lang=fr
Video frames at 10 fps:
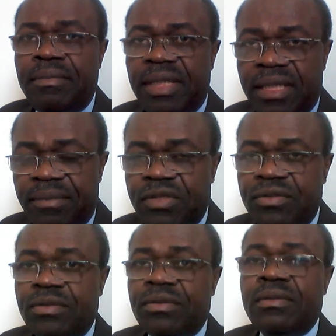Mesdames,
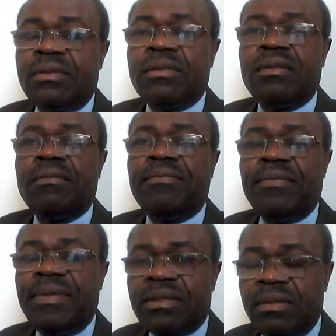Messieurs,
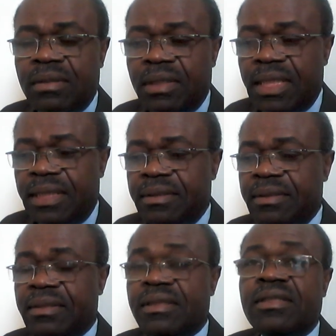peuple congolais,
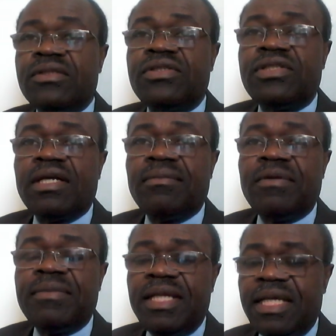chers
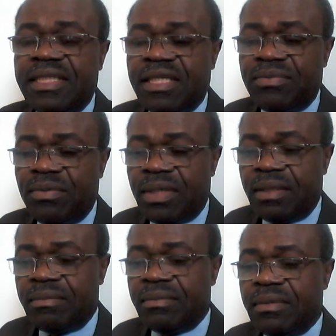membres de la
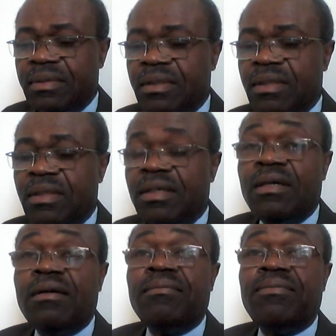diaspora,
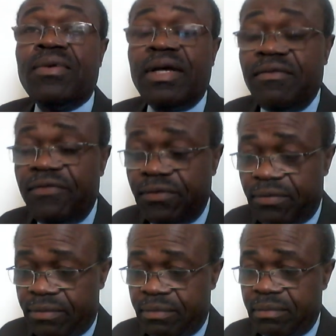pour
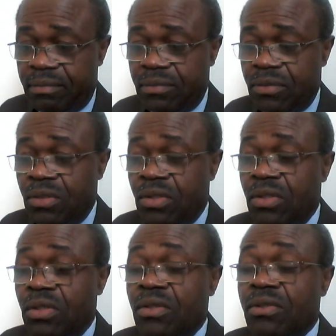info,
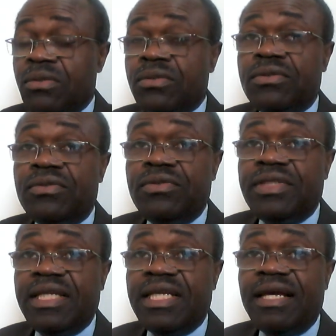au
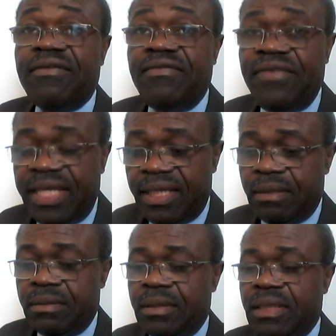sujet de la
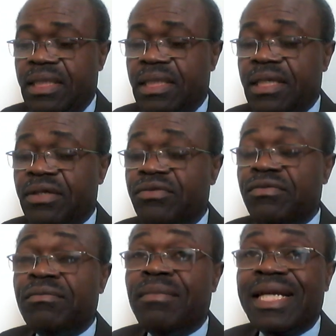ville et
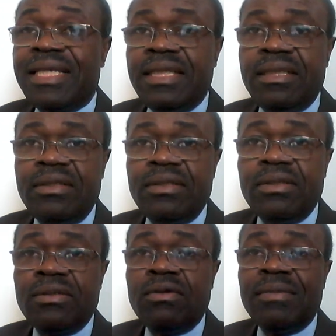du maquis
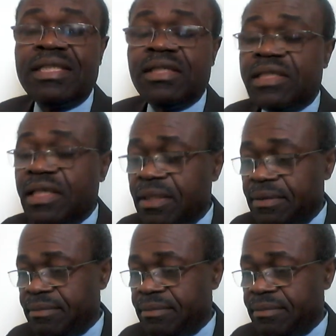de Gomatiti,